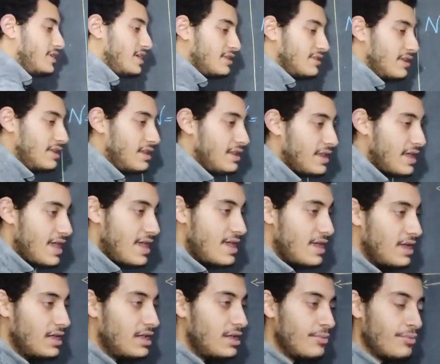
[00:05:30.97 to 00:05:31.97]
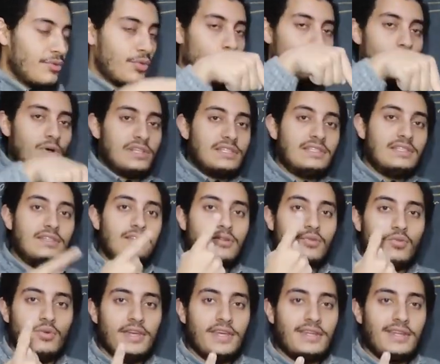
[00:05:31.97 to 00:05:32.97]
ديت اللي هي وزن
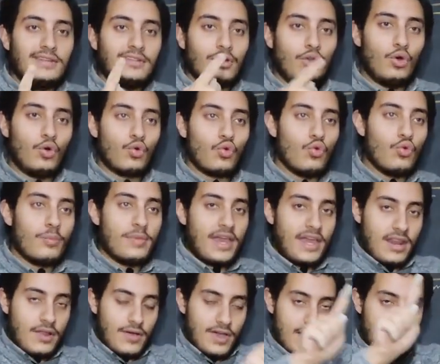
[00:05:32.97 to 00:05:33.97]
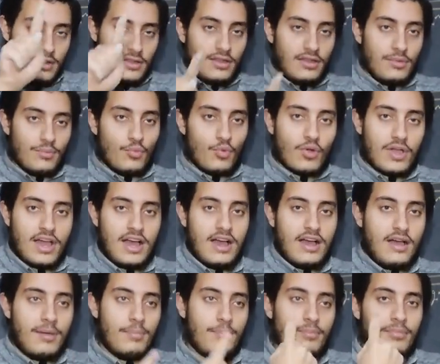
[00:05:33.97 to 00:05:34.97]
وحده الحجوم يعني لو عندي
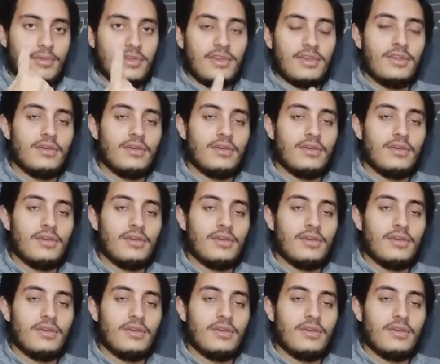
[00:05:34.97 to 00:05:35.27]
مكعب